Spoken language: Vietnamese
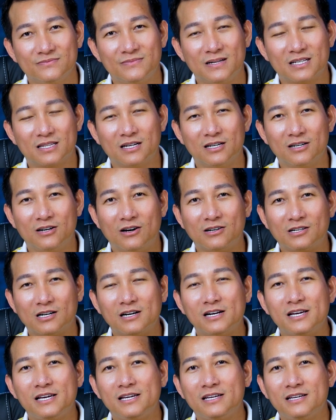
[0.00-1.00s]
và từ đó
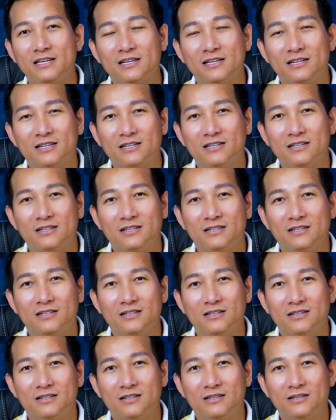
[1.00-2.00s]
trở đi
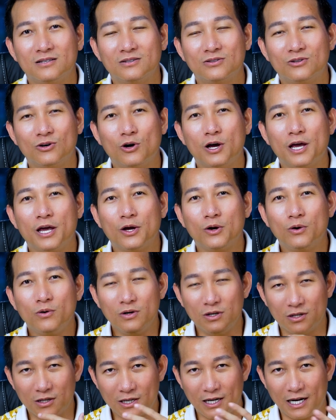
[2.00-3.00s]
tôi hiểu
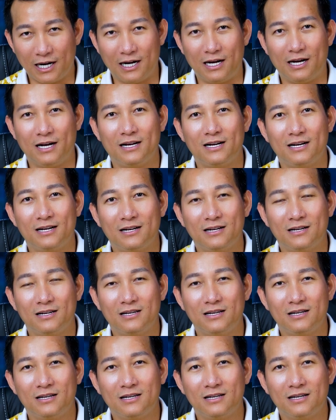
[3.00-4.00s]
được rằng
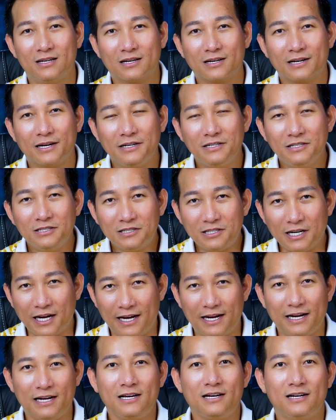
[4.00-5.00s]
cái đứa
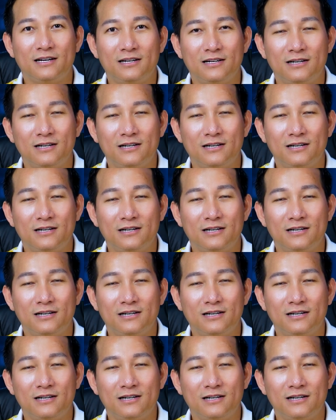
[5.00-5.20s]
trẻ